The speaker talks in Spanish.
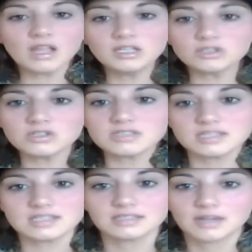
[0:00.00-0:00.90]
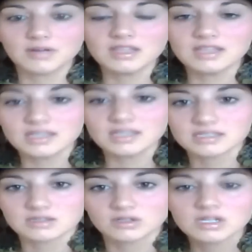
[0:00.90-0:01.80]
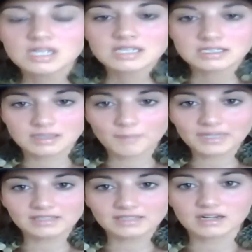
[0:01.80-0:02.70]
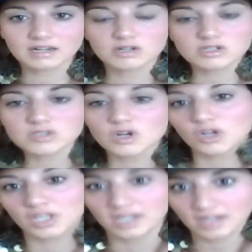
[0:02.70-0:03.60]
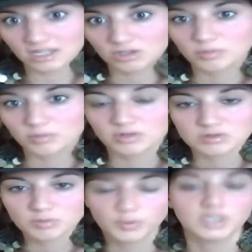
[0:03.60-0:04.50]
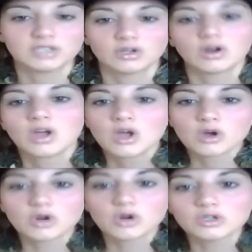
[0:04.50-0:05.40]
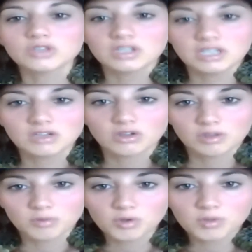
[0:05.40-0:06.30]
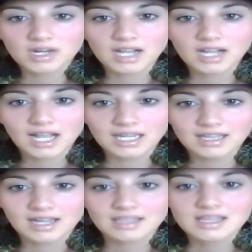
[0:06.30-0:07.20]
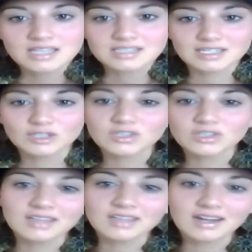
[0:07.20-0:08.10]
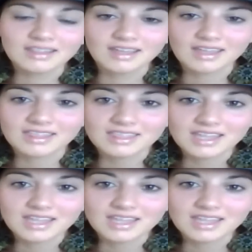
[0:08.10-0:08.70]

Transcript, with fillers: Entonces, a través de eso, siempre estar no solo generando, por supuesto, contenido de muy buena calidad, sino tratar de,